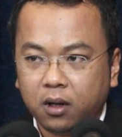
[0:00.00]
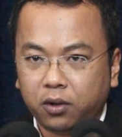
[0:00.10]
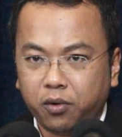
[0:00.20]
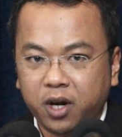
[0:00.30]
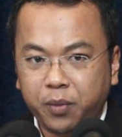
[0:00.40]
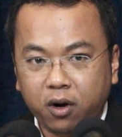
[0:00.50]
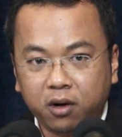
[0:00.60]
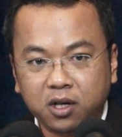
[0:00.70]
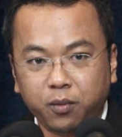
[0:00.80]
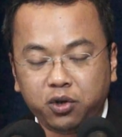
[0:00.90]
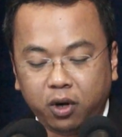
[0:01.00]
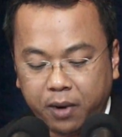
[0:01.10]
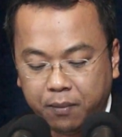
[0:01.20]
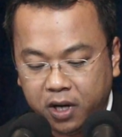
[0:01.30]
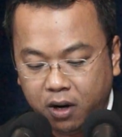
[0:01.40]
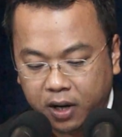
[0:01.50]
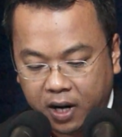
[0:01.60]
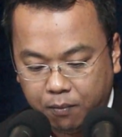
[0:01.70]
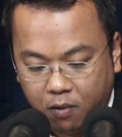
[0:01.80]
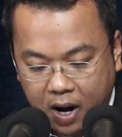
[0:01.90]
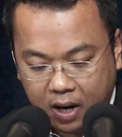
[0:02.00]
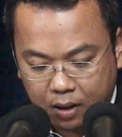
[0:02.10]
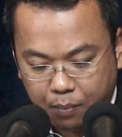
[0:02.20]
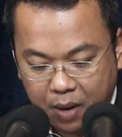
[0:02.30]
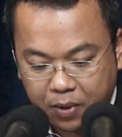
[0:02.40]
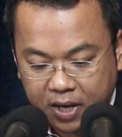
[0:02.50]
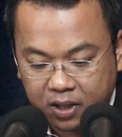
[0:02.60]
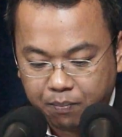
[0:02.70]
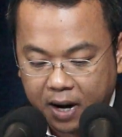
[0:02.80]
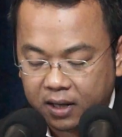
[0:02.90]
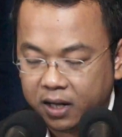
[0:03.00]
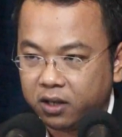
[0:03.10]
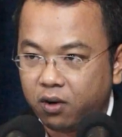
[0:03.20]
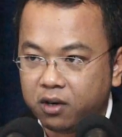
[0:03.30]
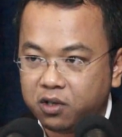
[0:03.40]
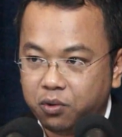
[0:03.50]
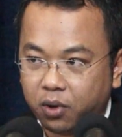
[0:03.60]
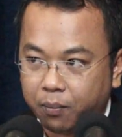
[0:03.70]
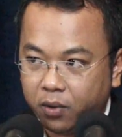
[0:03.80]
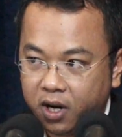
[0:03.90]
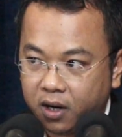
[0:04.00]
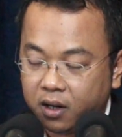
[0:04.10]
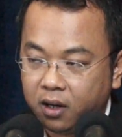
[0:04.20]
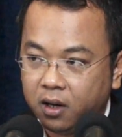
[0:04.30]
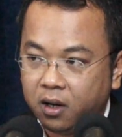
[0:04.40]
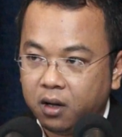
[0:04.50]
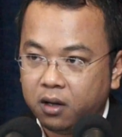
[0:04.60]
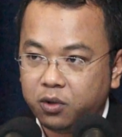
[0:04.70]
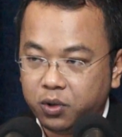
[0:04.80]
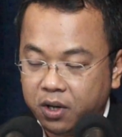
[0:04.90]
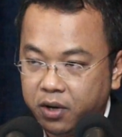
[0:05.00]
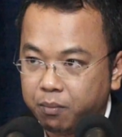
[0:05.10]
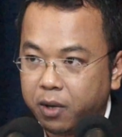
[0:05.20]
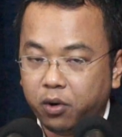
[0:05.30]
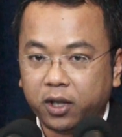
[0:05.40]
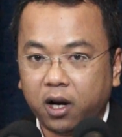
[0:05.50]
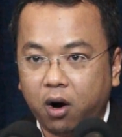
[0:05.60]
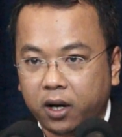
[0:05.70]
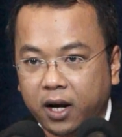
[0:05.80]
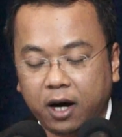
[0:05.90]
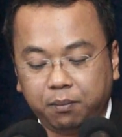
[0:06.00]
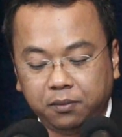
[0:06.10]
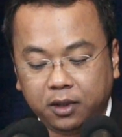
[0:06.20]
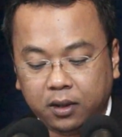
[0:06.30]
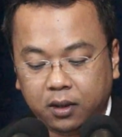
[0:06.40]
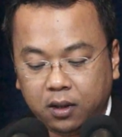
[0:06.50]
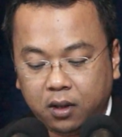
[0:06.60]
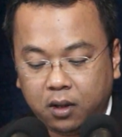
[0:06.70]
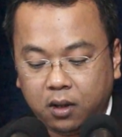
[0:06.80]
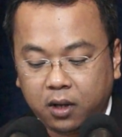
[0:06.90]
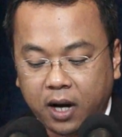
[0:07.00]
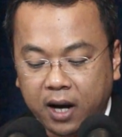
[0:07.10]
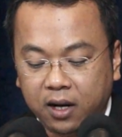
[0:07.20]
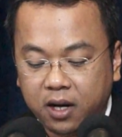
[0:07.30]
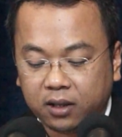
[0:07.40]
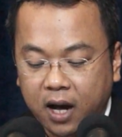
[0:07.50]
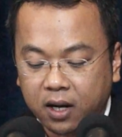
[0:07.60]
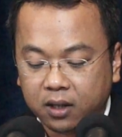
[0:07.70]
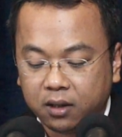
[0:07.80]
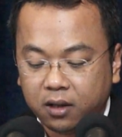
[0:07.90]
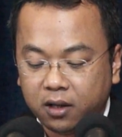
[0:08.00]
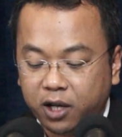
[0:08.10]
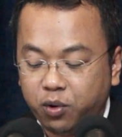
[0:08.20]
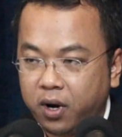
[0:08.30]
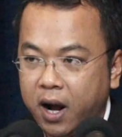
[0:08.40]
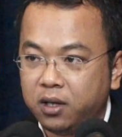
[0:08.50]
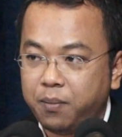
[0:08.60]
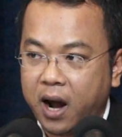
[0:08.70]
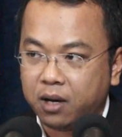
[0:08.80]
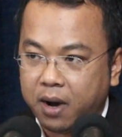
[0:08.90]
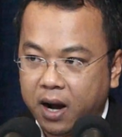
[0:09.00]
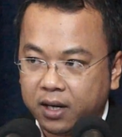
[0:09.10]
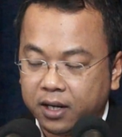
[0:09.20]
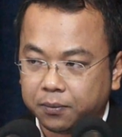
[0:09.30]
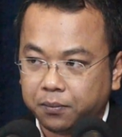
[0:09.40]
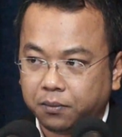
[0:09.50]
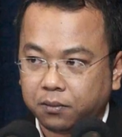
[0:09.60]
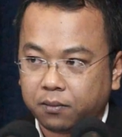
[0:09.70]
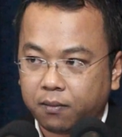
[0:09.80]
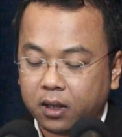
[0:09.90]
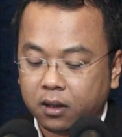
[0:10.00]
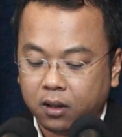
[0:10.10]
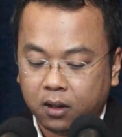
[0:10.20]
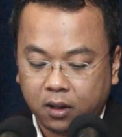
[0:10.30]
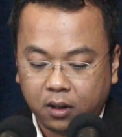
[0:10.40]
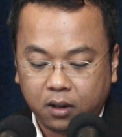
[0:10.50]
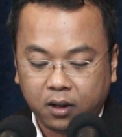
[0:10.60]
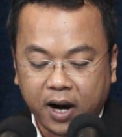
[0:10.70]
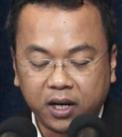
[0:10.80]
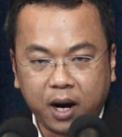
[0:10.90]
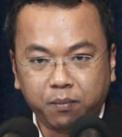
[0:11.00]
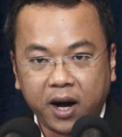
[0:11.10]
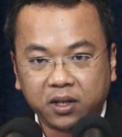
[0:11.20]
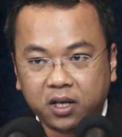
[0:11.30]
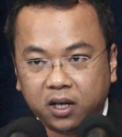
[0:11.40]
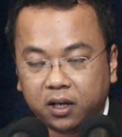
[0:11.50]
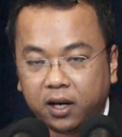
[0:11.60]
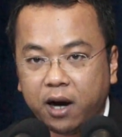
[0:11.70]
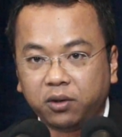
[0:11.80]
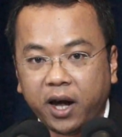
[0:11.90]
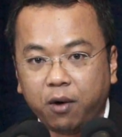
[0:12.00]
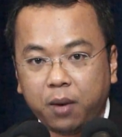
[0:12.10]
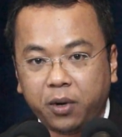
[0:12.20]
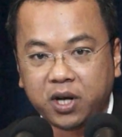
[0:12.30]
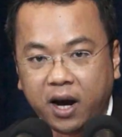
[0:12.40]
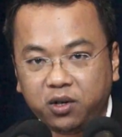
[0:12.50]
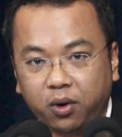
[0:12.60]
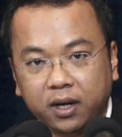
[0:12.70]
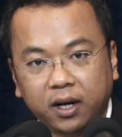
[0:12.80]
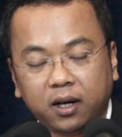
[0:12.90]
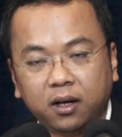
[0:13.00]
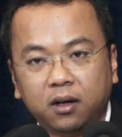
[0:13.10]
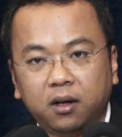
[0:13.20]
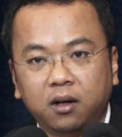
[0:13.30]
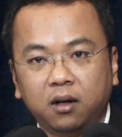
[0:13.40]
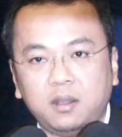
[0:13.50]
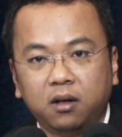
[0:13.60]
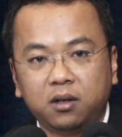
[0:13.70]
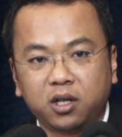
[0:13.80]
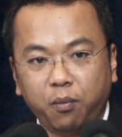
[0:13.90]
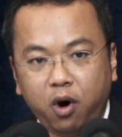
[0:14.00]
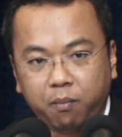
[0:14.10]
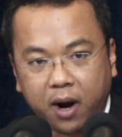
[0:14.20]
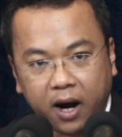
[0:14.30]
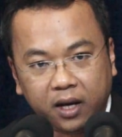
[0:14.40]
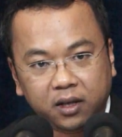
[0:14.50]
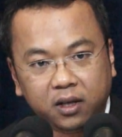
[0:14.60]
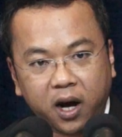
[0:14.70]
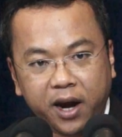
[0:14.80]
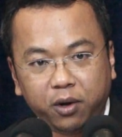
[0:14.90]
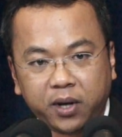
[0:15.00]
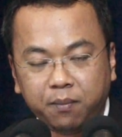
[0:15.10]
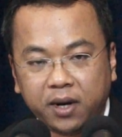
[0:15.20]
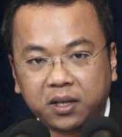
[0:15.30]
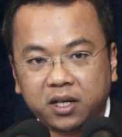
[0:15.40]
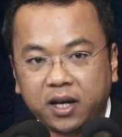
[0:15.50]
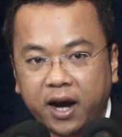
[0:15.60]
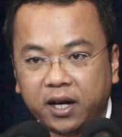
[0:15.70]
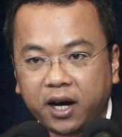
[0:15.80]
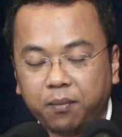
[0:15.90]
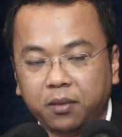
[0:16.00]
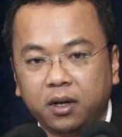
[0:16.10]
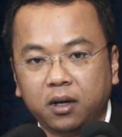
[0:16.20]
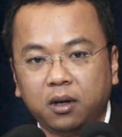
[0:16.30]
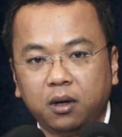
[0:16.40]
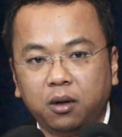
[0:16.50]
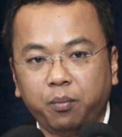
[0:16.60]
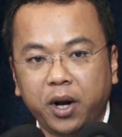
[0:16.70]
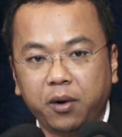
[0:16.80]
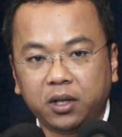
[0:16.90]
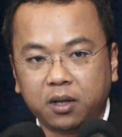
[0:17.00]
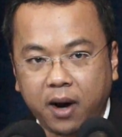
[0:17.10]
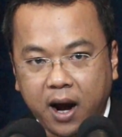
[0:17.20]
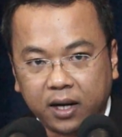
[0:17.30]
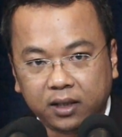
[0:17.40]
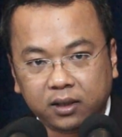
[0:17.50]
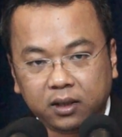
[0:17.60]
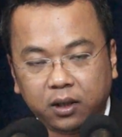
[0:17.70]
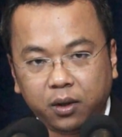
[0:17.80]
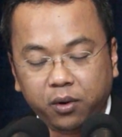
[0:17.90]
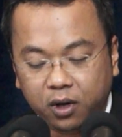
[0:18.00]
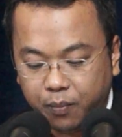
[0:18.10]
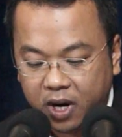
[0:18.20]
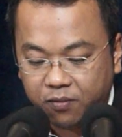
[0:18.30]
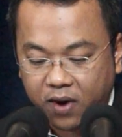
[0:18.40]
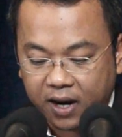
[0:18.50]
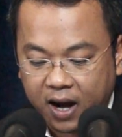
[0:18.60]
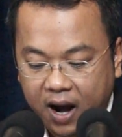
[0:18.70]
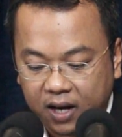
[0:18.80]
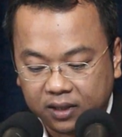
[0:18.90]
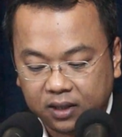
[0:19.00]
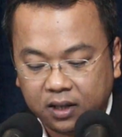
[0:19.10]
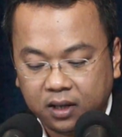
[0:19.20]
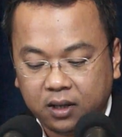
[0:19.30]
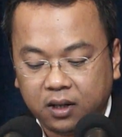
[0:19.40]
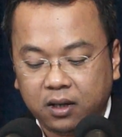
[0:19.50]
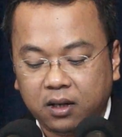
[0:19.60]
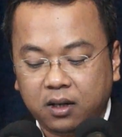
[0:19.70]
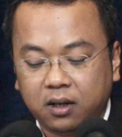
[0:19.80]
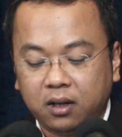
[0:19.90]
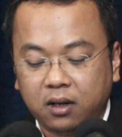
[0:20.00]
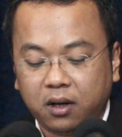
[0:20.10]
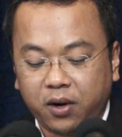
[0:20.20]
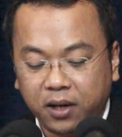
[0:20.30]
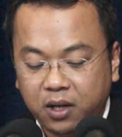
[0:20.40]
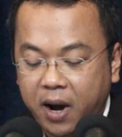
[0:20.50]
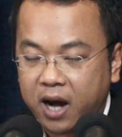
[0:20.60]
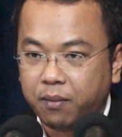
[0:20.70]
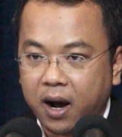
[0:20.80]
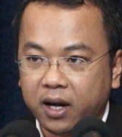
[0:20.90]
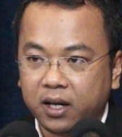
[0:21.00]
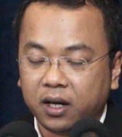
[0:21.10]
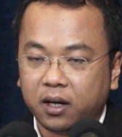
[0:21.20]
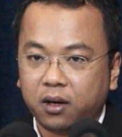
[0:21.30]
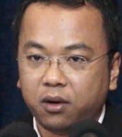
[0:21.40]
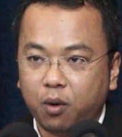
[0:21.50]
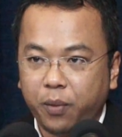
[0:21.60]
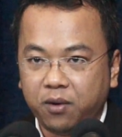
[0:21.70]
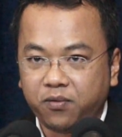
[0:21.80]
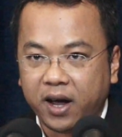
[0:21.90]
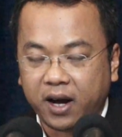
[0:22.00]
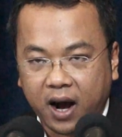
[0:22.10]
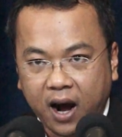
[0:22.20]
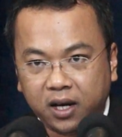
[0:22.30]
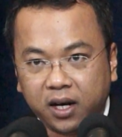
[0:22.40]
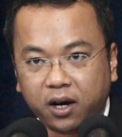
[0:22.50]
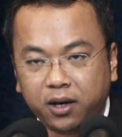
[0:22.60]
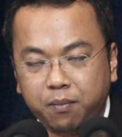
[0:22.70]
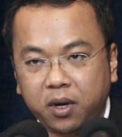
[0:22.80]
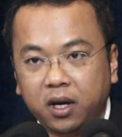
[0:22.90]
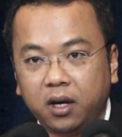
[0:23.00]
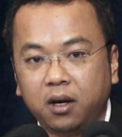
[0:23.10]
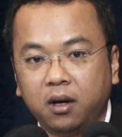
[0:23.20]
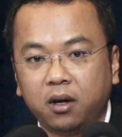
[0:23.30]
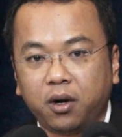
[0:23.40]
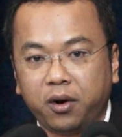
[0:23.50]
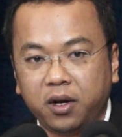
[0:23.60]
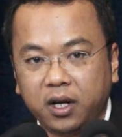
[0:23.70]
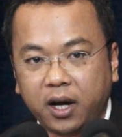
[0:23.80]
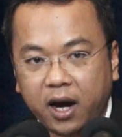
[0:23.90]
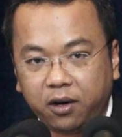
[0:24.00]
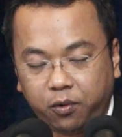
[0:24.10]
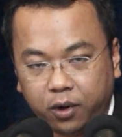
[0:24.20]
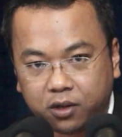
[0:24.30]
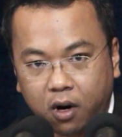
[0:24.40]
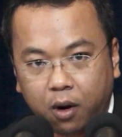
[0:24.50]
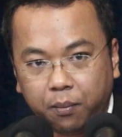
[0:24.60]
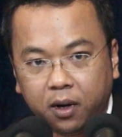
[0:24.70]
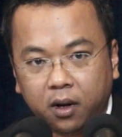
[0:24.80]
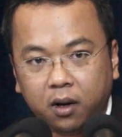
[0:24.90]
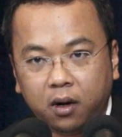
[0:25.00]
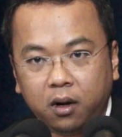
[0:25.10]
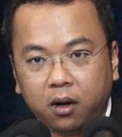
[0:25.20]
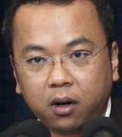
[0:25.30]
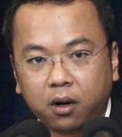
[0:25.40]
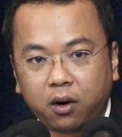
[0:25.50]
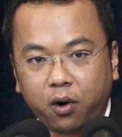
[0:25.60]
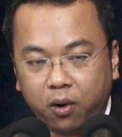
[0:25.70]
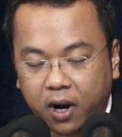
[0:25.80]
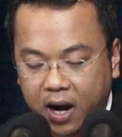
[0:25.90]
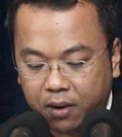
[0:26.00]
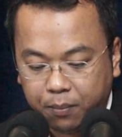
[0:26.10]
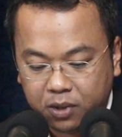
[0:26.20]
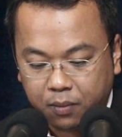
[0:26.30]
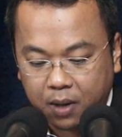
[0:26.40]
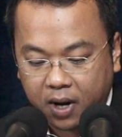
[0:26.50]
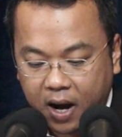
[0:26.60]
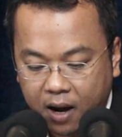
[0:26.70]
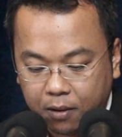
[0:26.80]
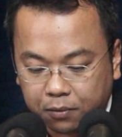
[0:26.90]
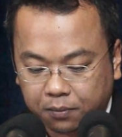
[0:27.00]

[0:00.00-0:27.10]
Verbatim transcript: ต้องเรียนพี่น้องสื่อมวลชนแบบนี้ก่อนนะครับ ว่าพรรคประชาธิปัตย์เนี่ยต่อสู้กับเรื่องทุจริตมาโดยตลอดนะครับ การเลือกตั้งในทุกครั้งที่ผ่านมาเนี่ยการทำหน้าที่แล้วแต่ว่าชาชนเนี่ยจะมอบหมายให้เราทำหน้าที่ใดนะครับ เป็นรัฐบาลหรือเป็นฝ่ายค้าน ครั้งที่ผ่านมาเนี่ยเราเป็นฝ่ายค้านเนี่ยก็ได้มีกรณีการตรวจสอบ โครงการรับจำนำข้าว